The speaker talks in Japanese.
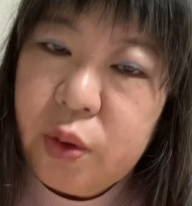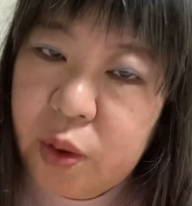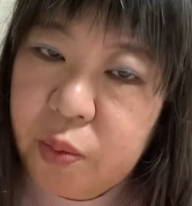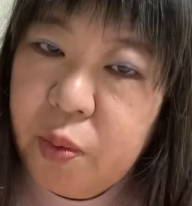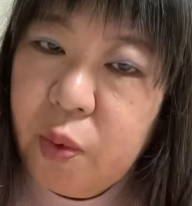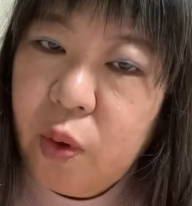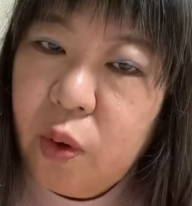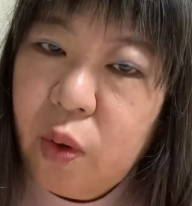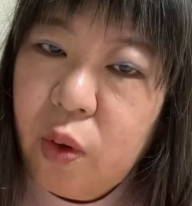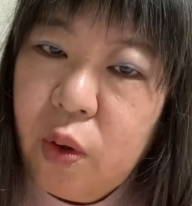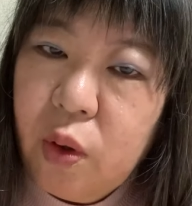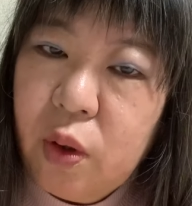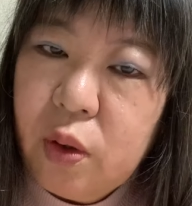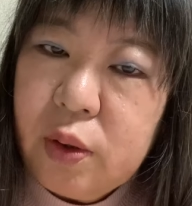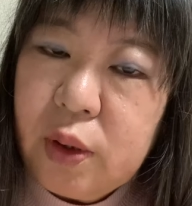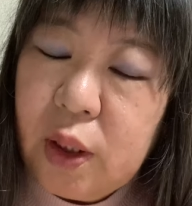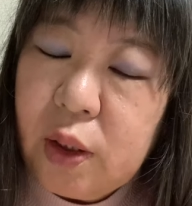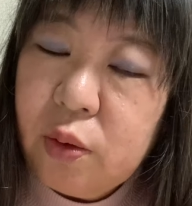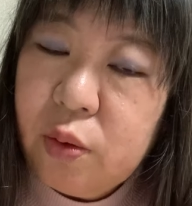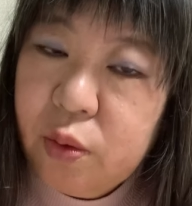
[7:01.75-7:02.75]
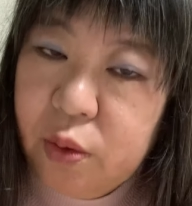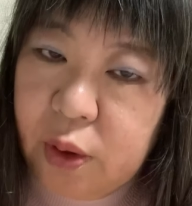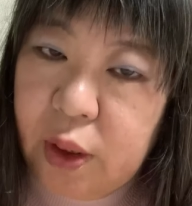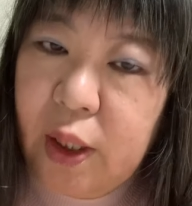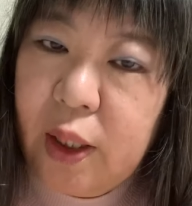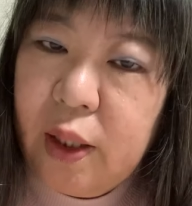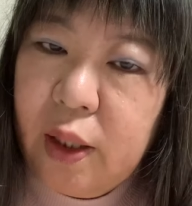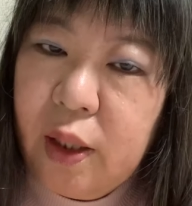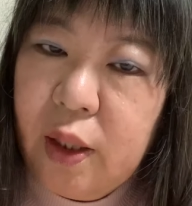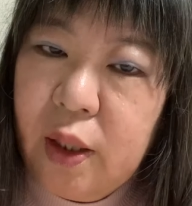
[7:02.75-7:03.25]
にも頼ん
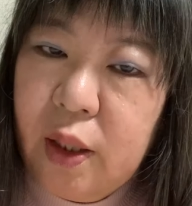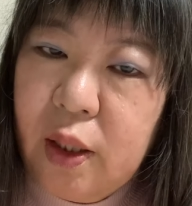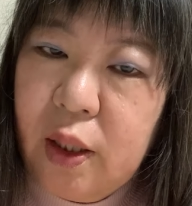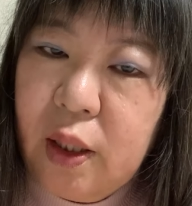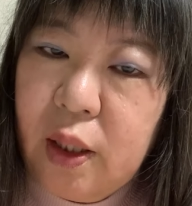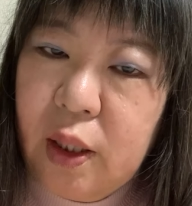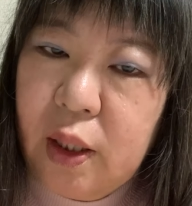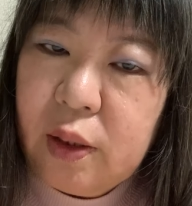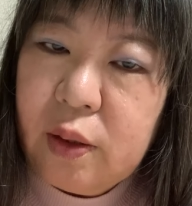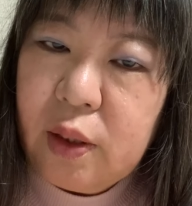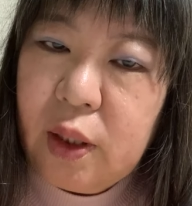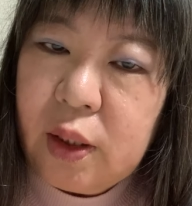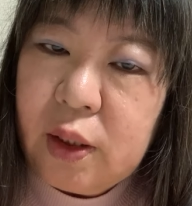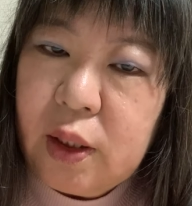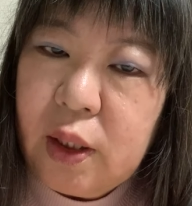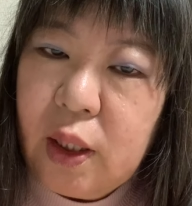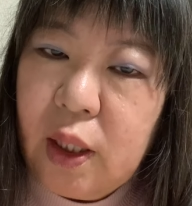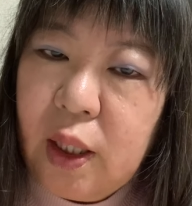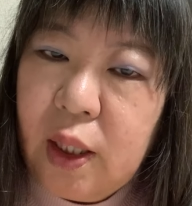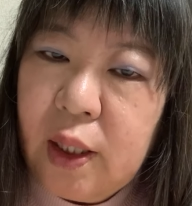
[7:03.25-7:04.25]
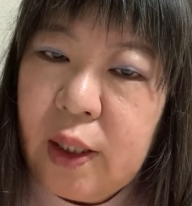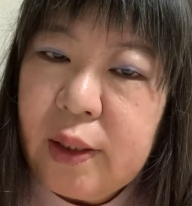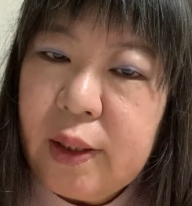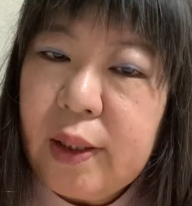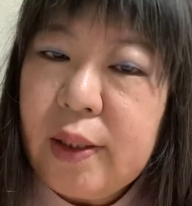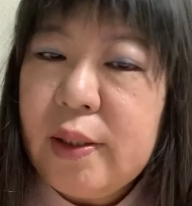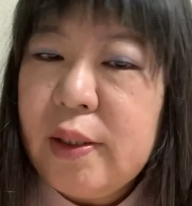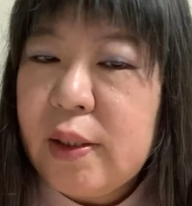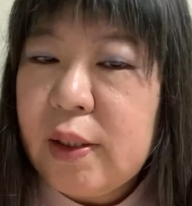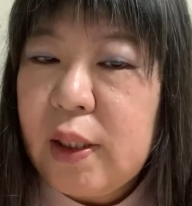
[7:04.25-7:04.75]
で、えーと、と新
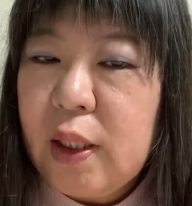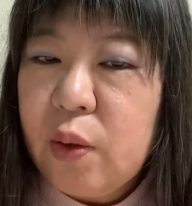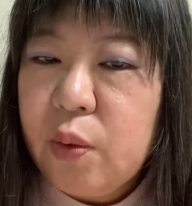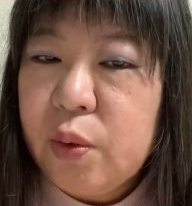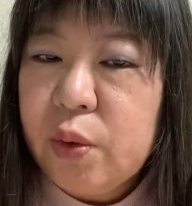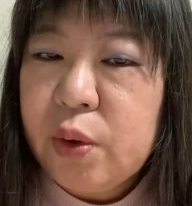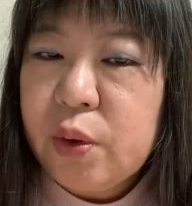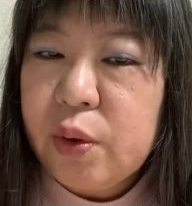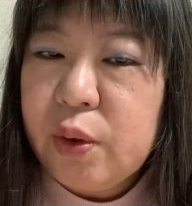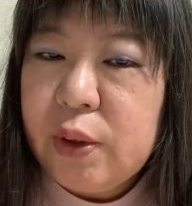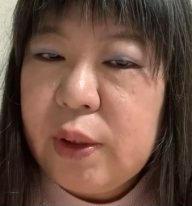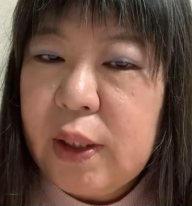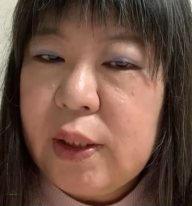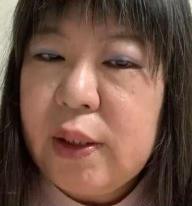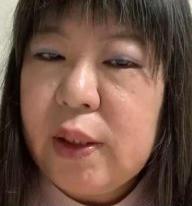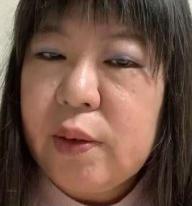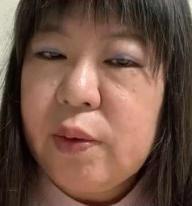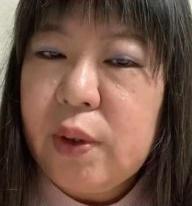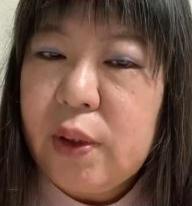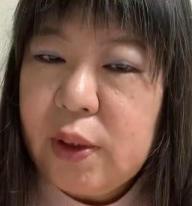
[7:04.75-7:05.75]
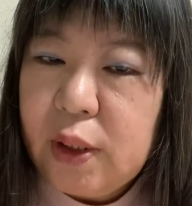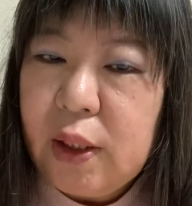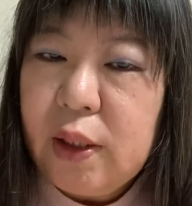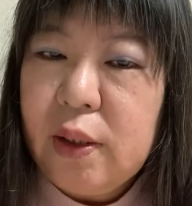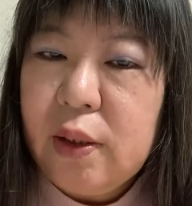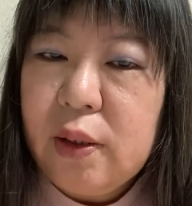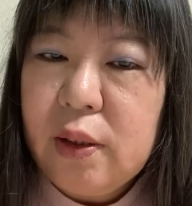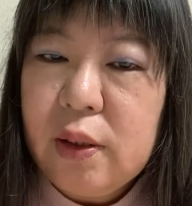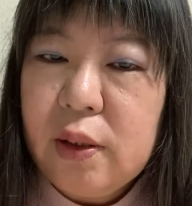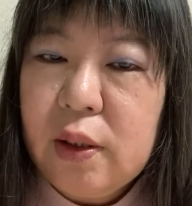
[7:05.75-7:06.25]
たに時間を作り出してください。
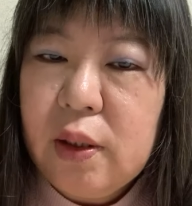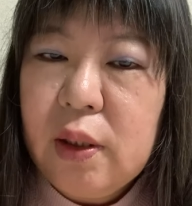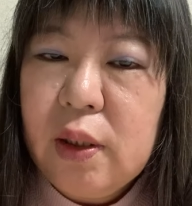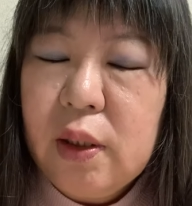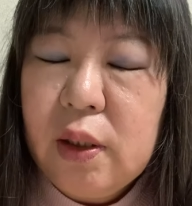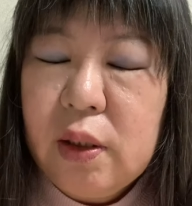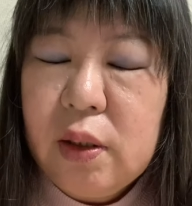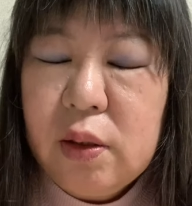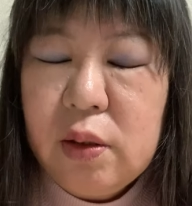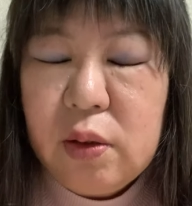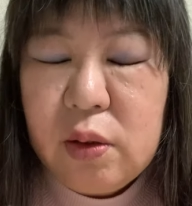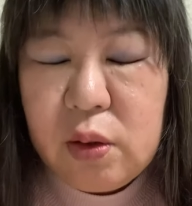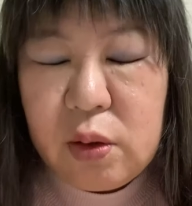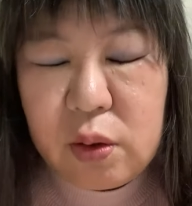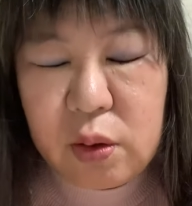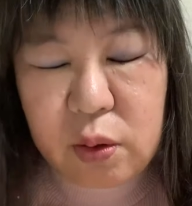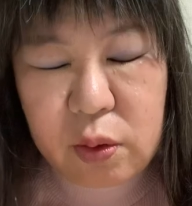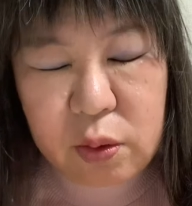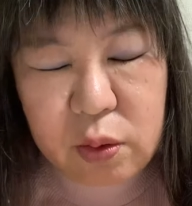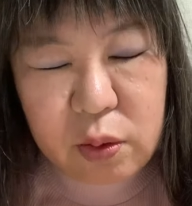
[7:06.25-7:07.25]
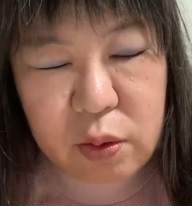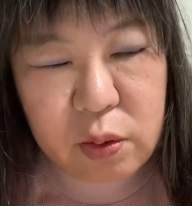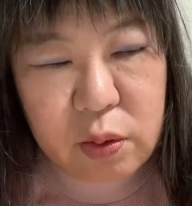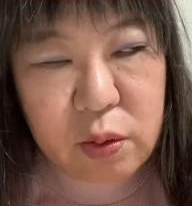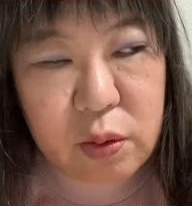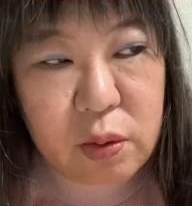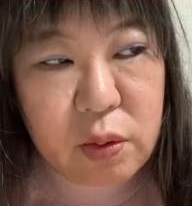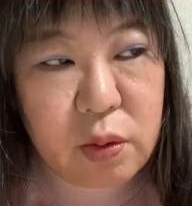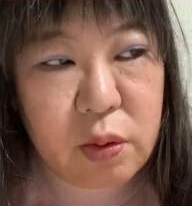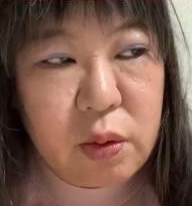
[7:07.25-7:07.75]
ちょっ
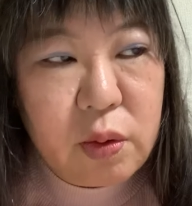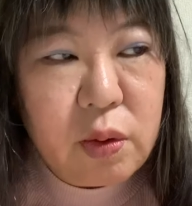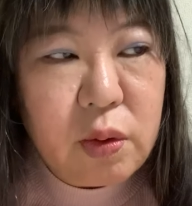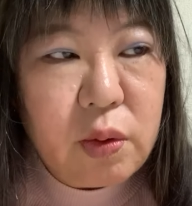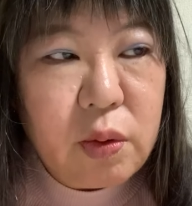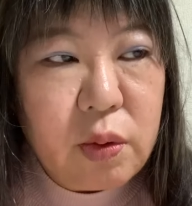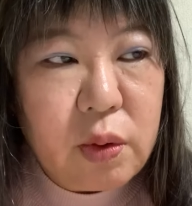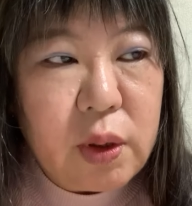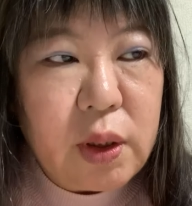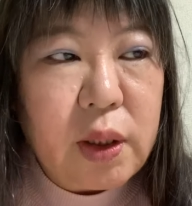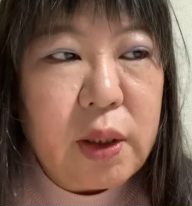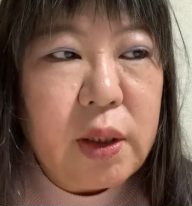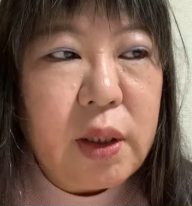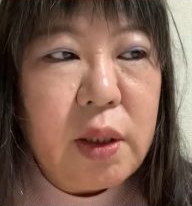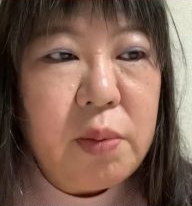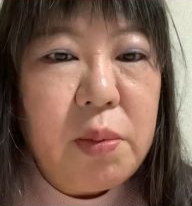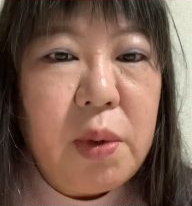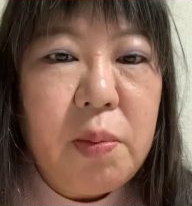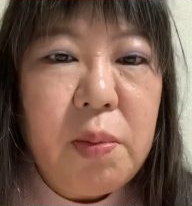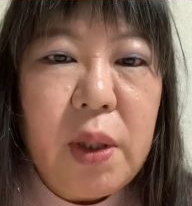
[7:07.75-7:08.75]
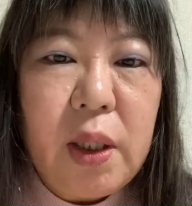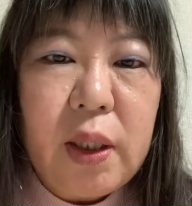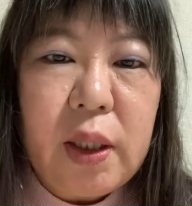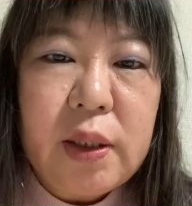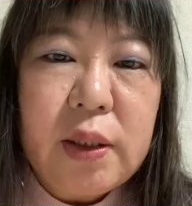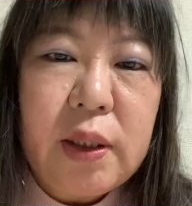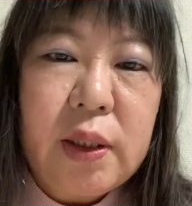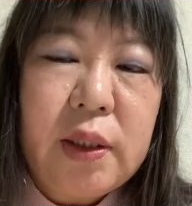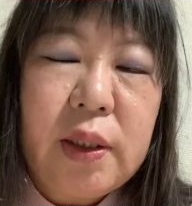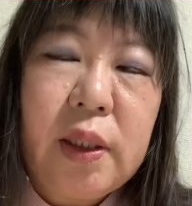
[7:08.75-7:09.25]
とかなりめまいが
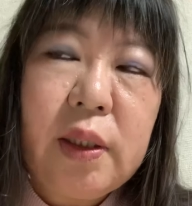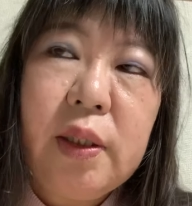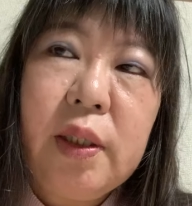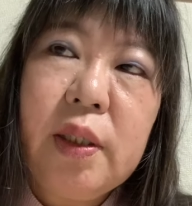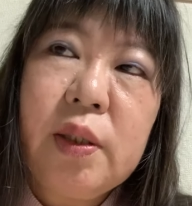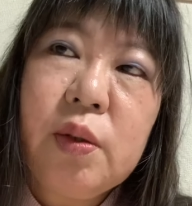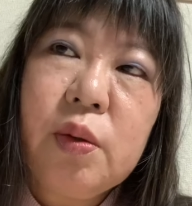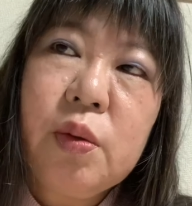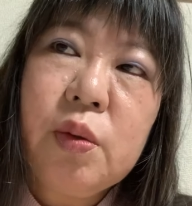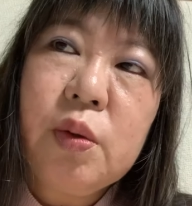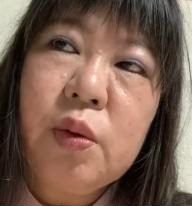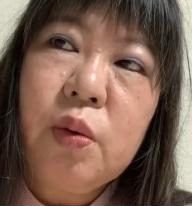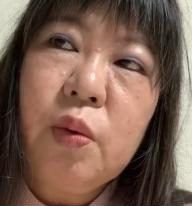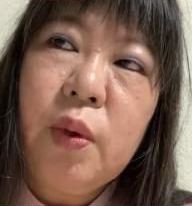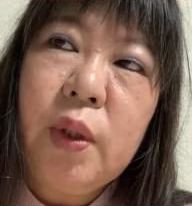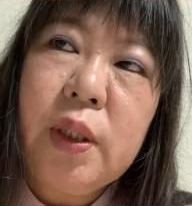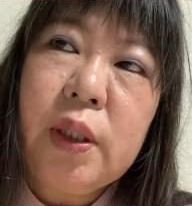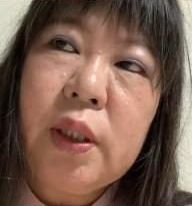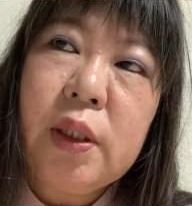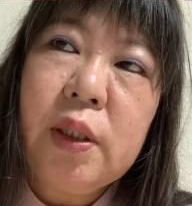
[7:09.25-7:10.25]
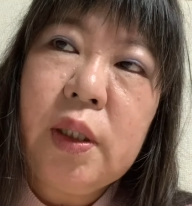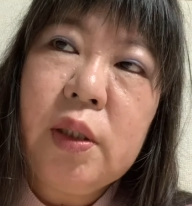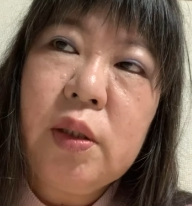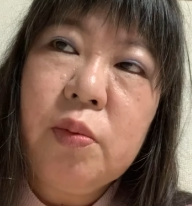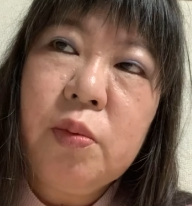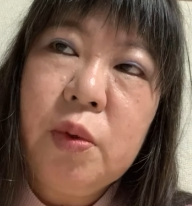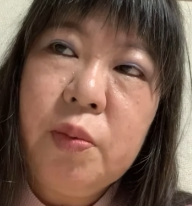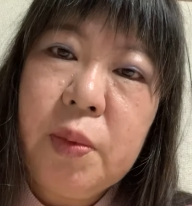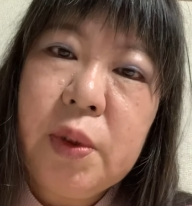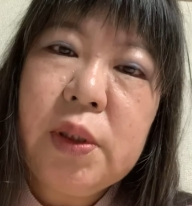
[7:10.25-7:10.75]
してきたんで、そろそろ終わりかなと
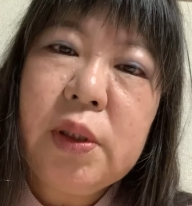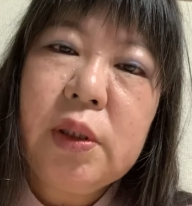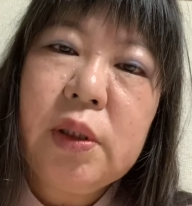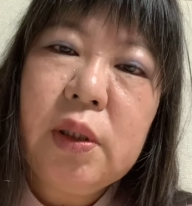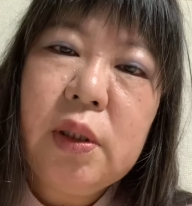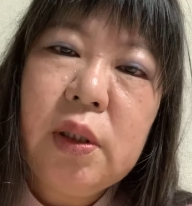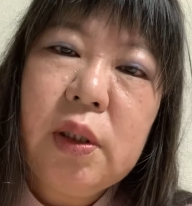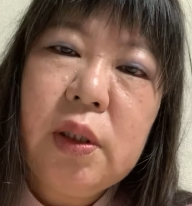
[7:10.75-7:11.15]
思います。